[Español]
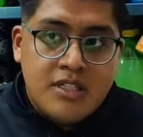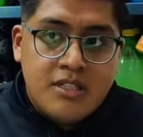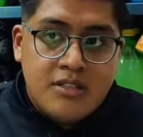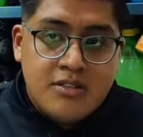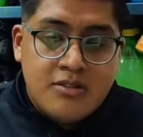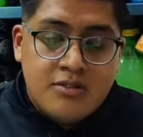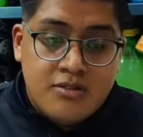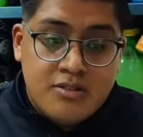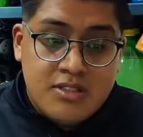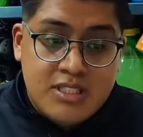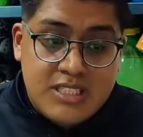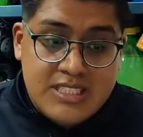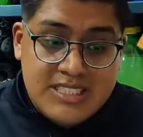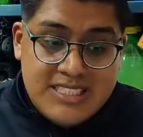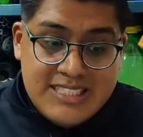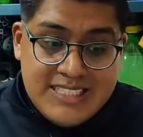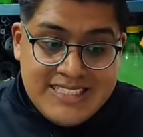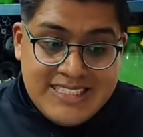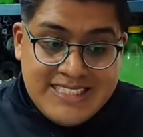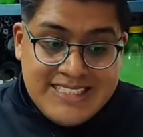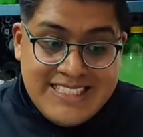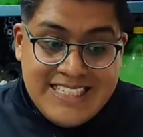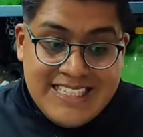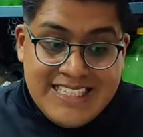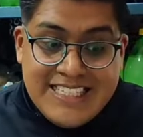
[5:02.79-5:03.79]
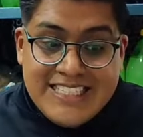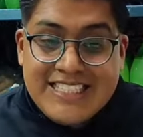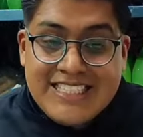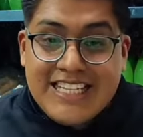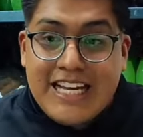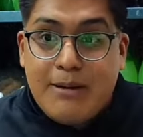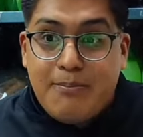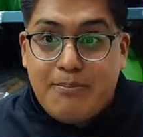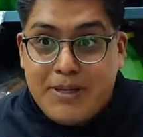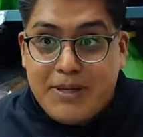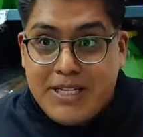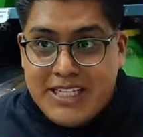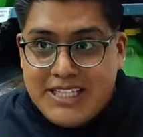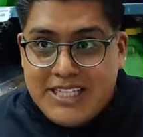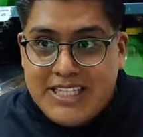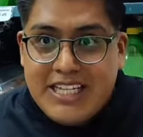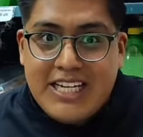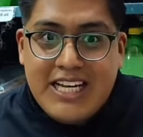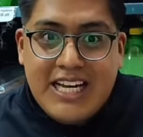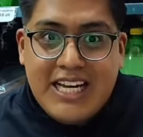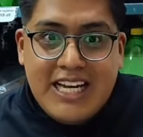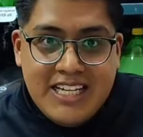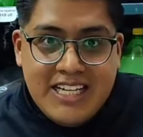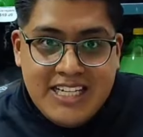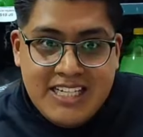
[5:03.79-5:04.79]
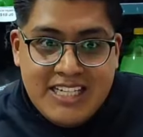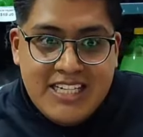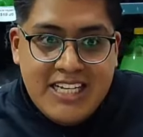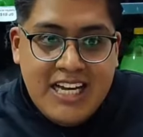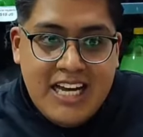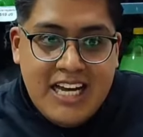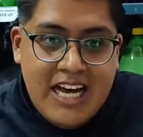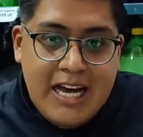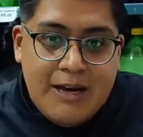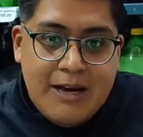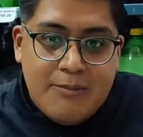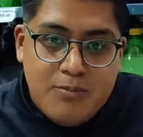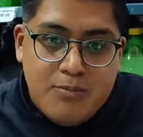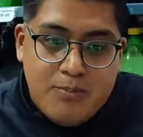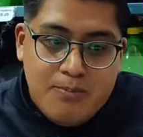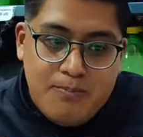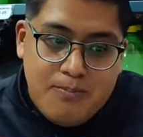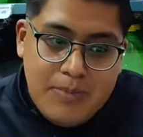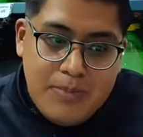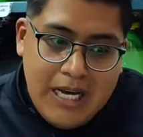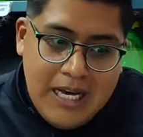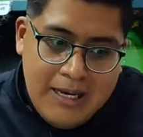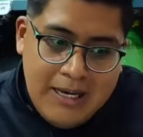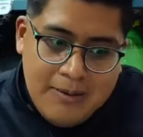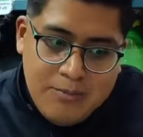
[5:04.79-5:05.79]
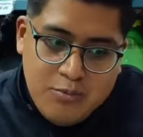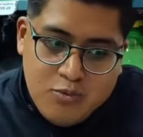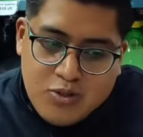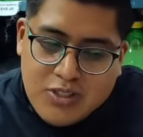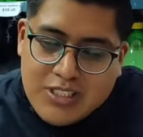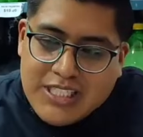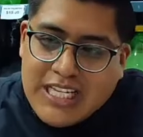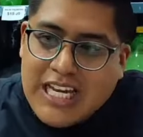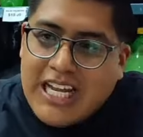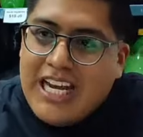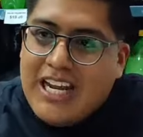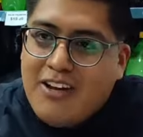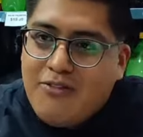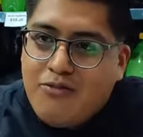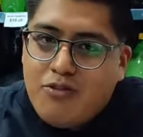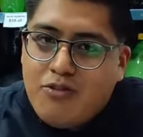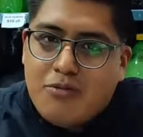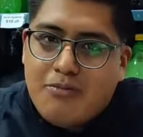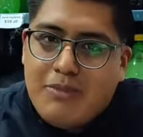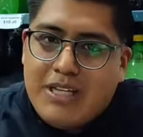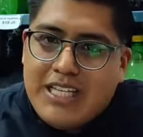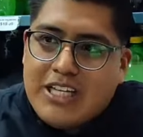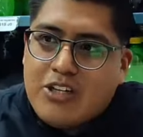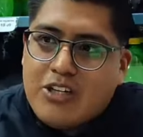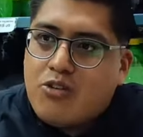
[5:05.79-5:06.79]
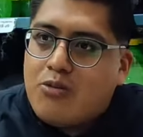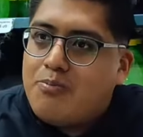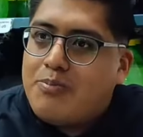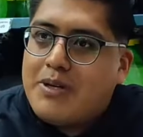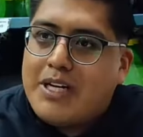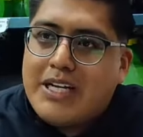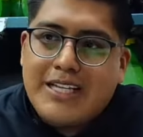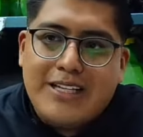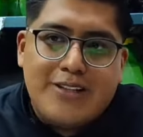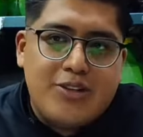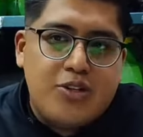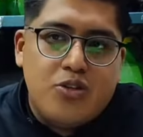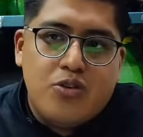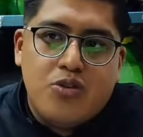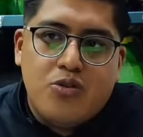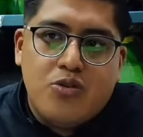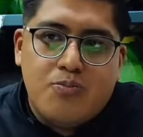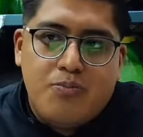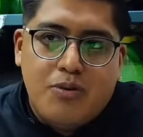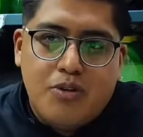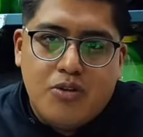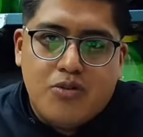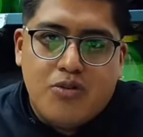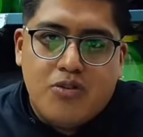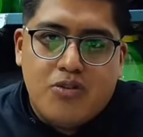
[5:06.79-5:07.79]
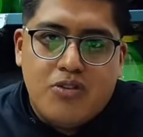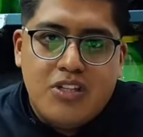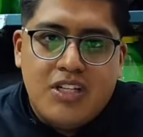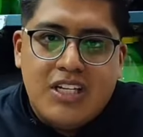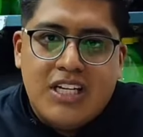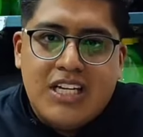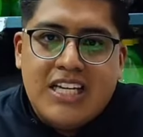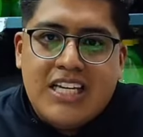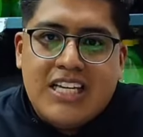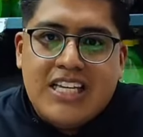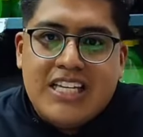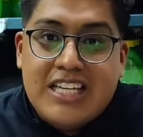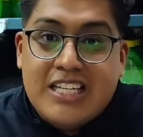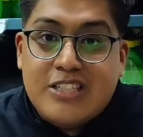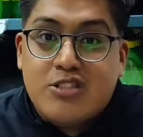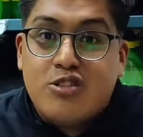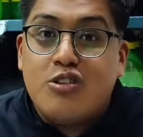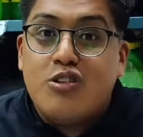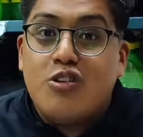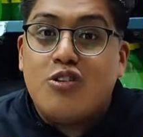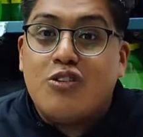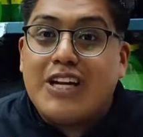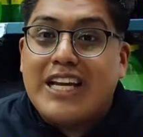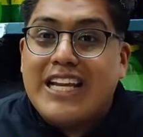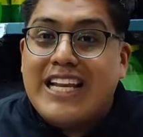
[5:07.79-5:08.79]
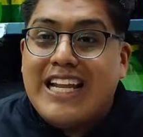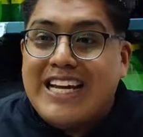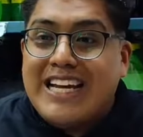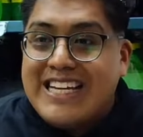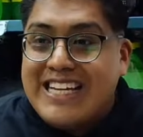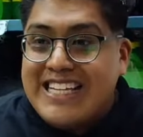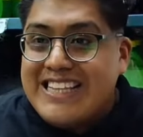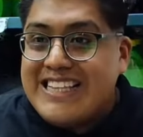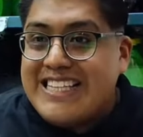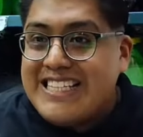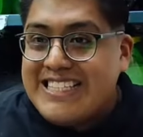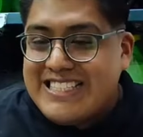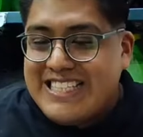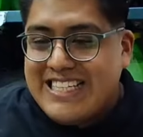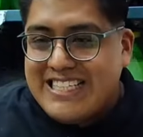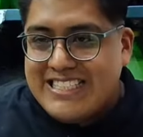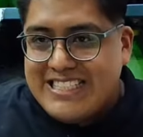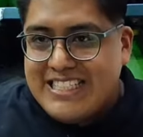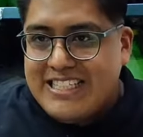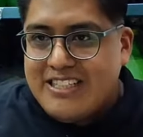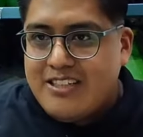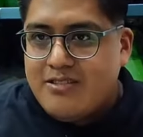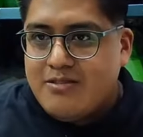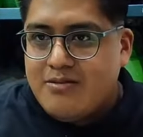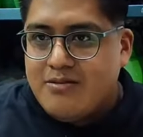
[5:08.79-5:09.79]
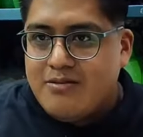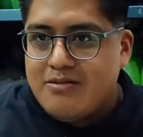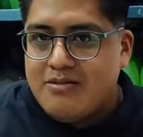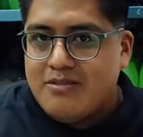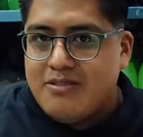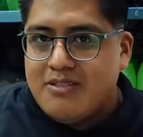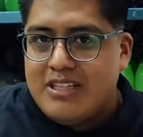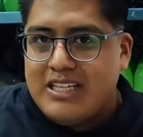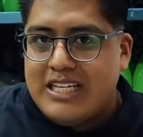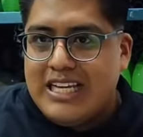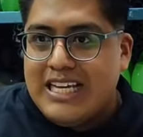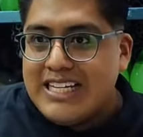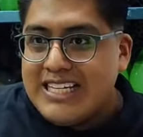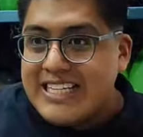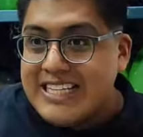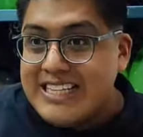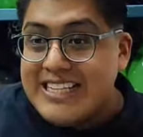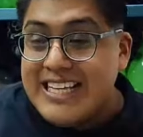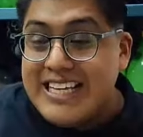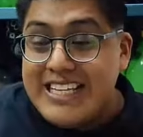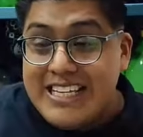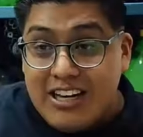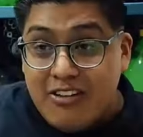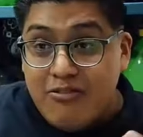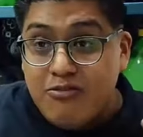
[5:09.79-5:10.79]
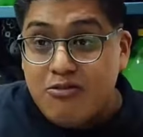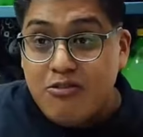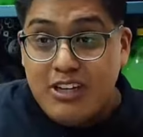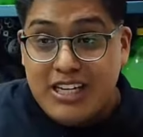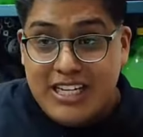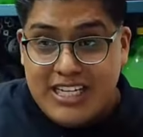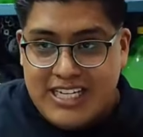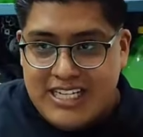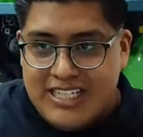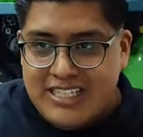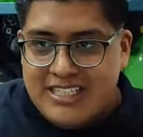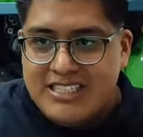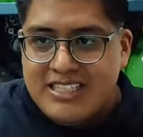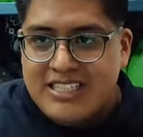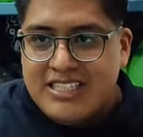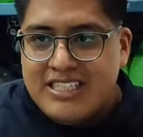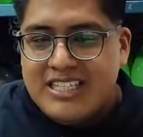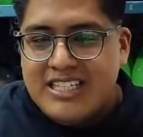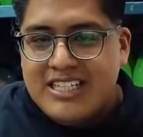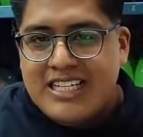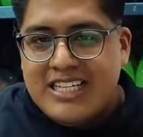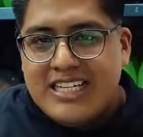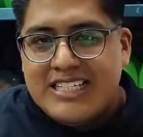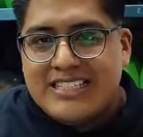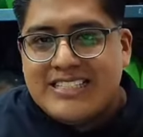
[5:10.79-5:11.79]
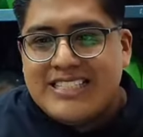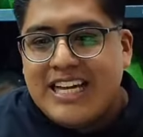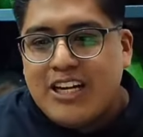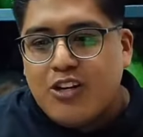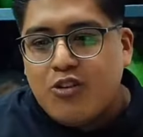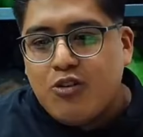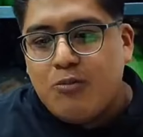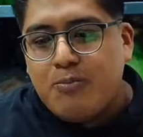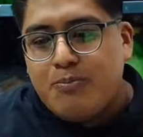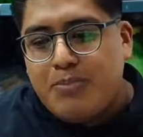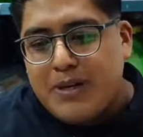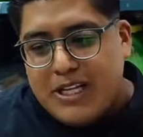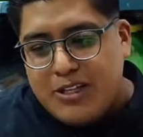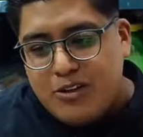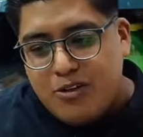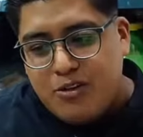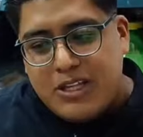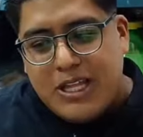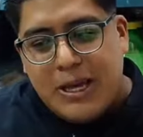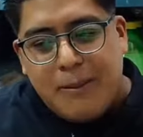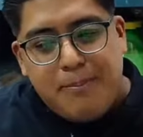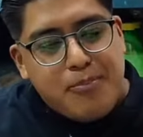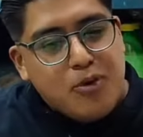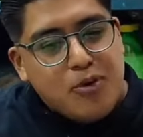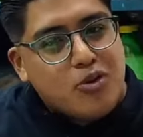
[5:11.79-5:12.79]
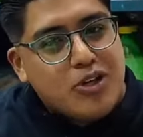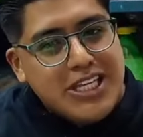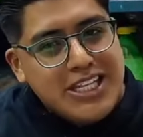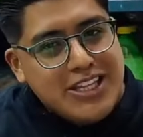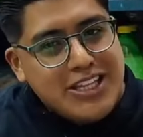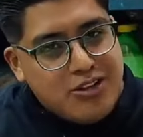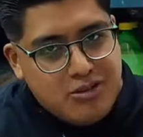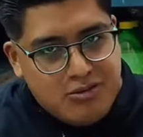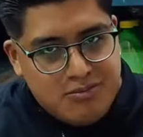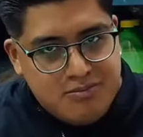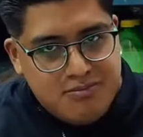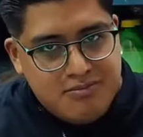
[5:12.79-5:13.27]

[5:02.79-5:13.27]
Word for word: Entonces tienes que aprender a, a, a, buscar la forma de comprar de todo un poco. Y eso es lo que la gente está haciendo. La gente allá afuera está comprando de a poquito.